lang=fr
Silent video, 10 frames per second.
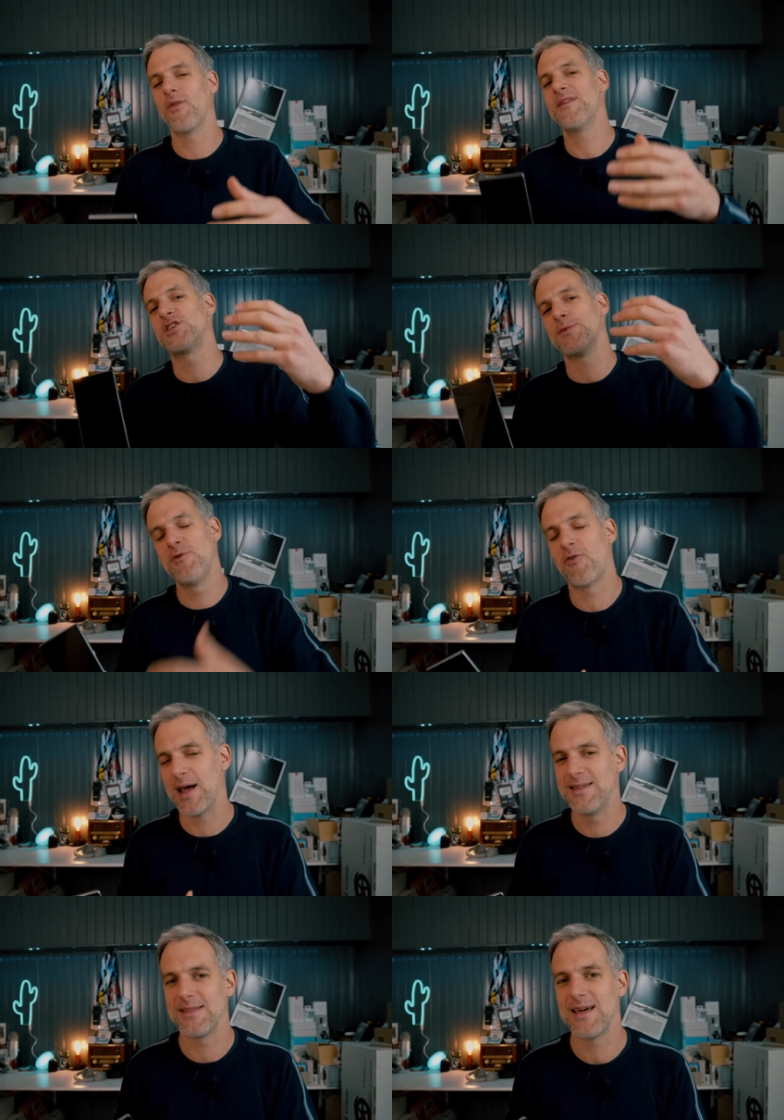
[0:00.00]
On a déjà pu le voir
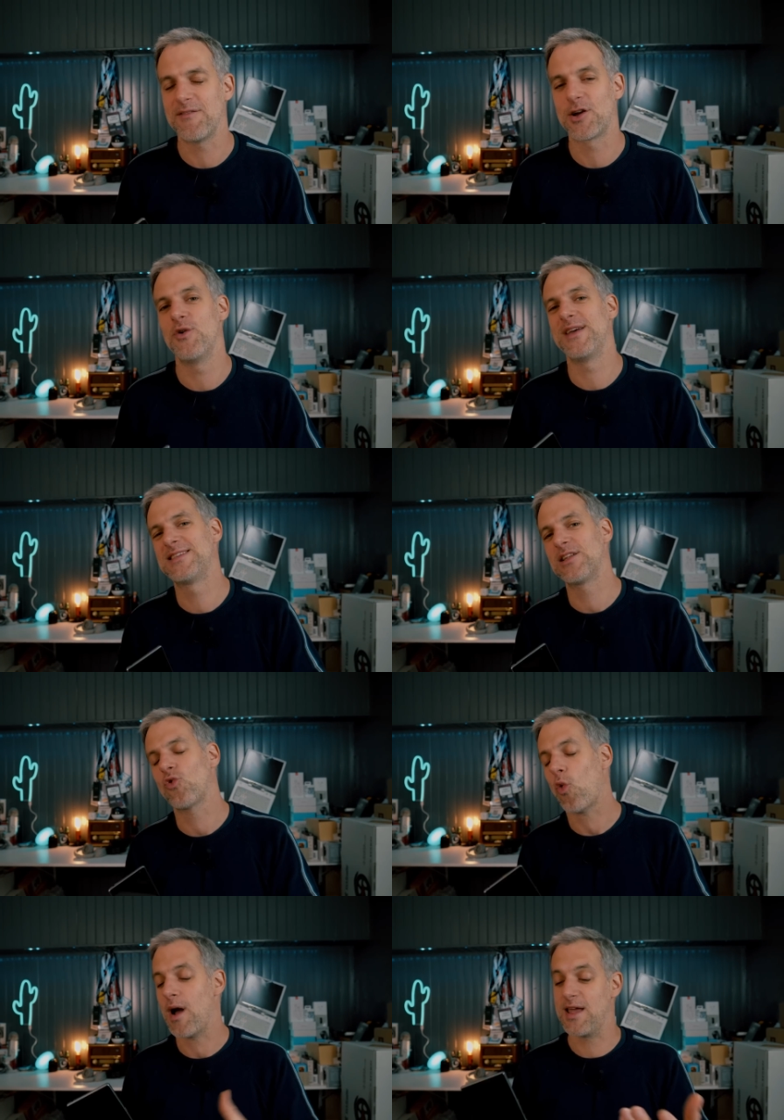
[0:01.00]
l'année dernière avec le
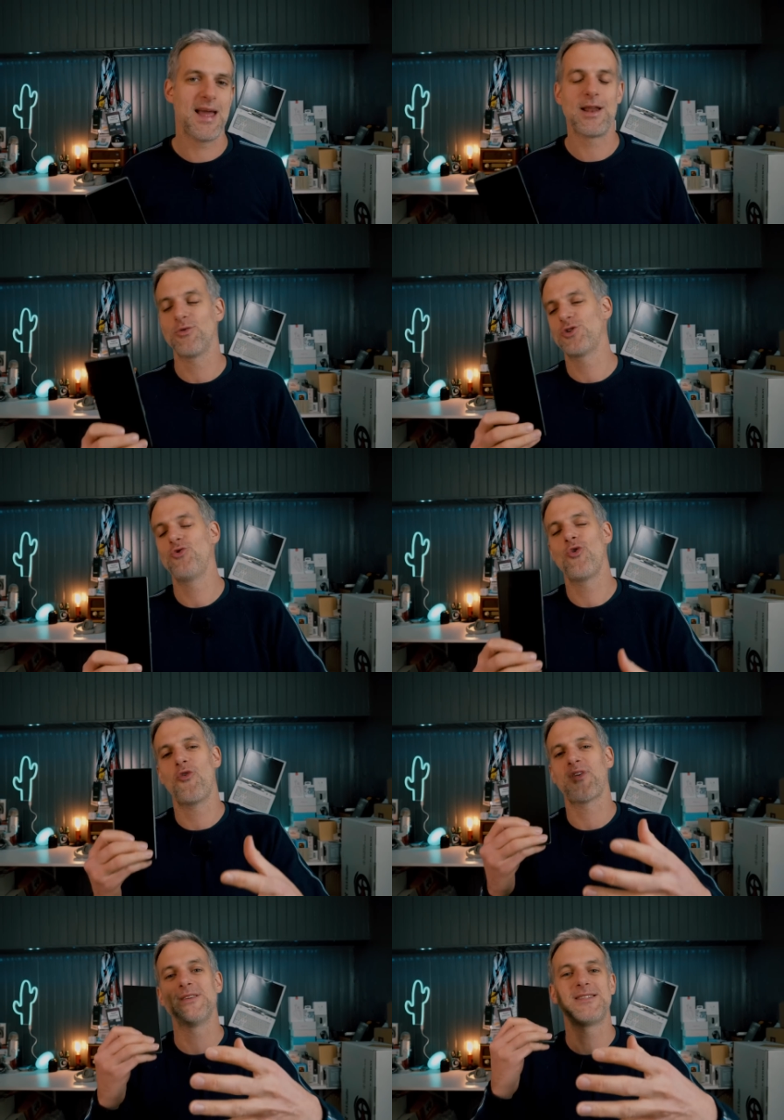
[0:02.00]
XZ3 et ils continuent de le
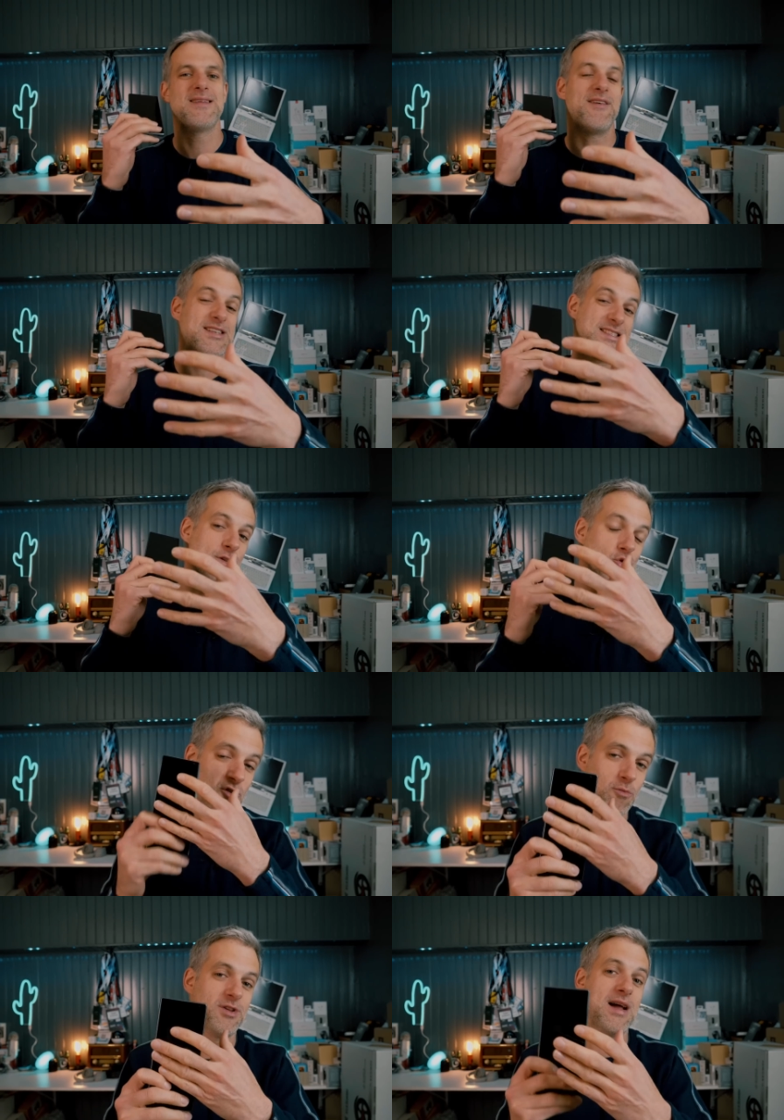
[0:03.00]
confirmer cette année avec ces
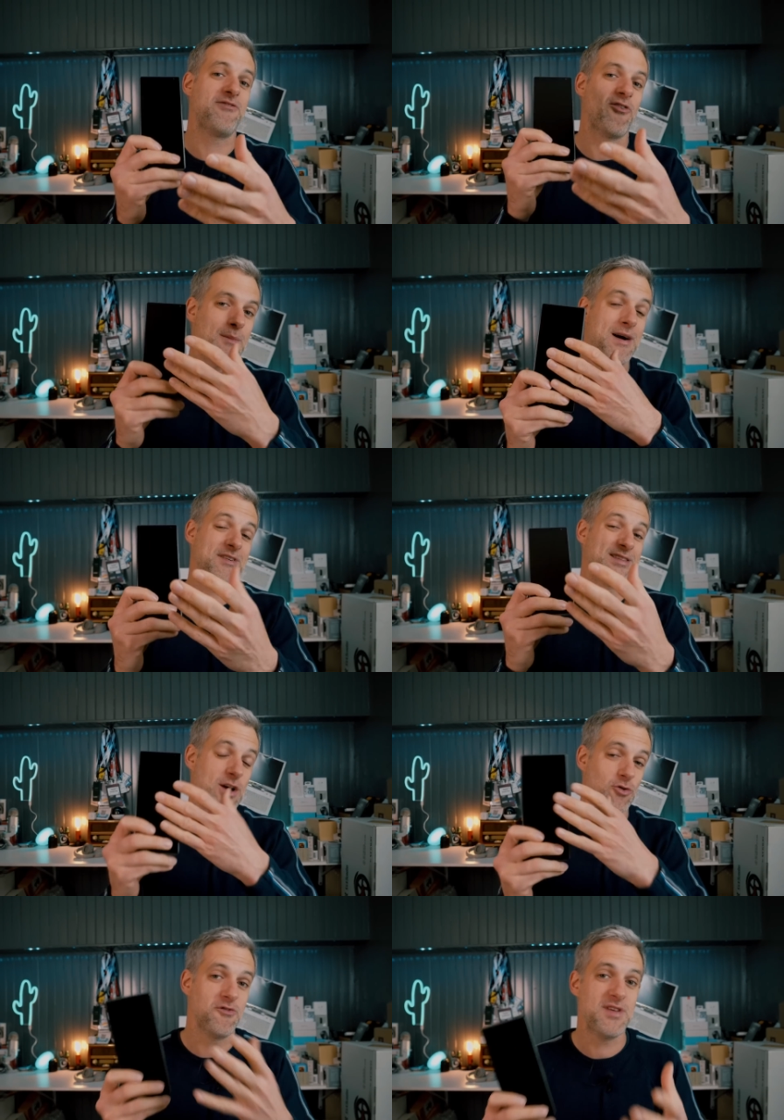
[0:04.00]
nouveaux modèles format
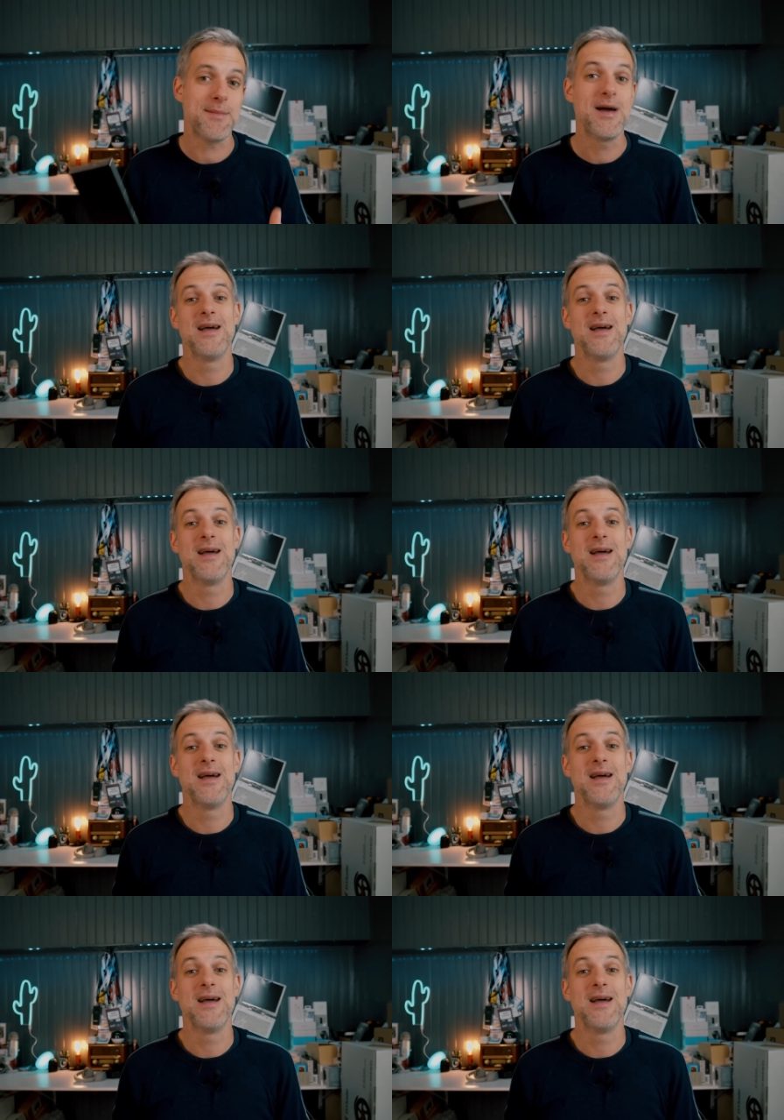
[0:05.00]
21 9e.